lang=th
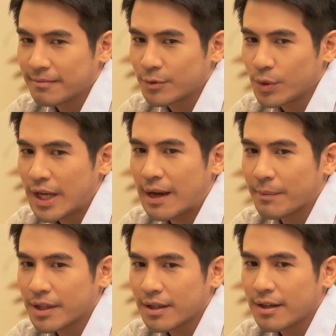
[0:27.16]
ทุกอย่างมั
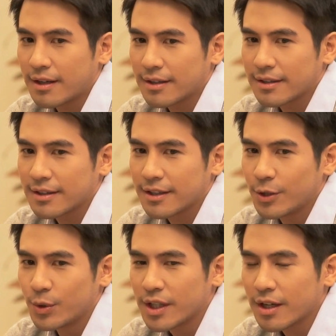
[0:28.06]
นก็อ
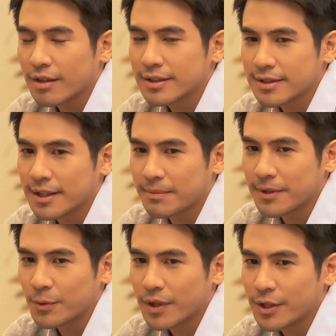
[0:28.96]
ยู่ที่คอนเซปต์หรื
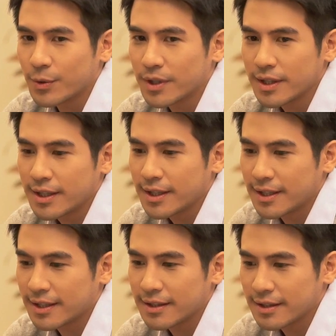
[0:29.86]
อว่าอยู่ที่
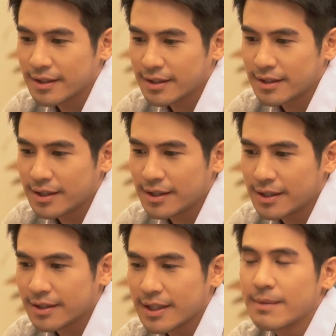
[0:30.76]
ที่ที่
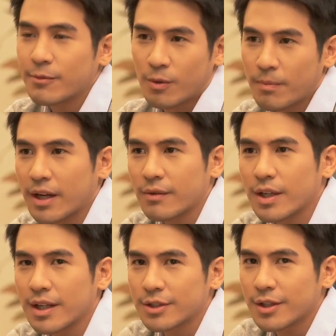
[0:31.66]
ธีมของมันว่า
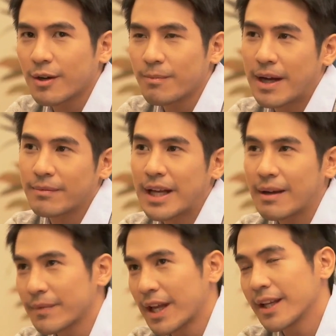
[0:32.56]
เราจะออกแบบตาม
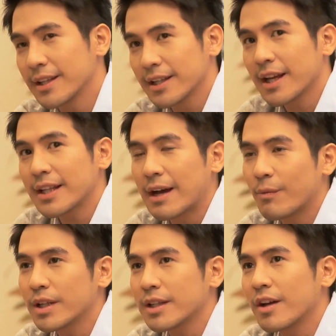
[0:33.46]
ไหน แต่ถ้าถาม
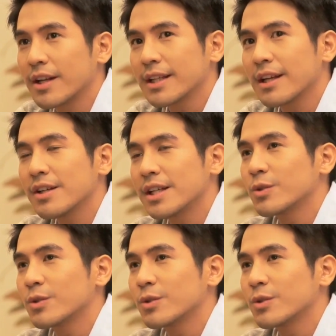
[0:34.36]
ว่าตอนนี้ถ้าเราอยา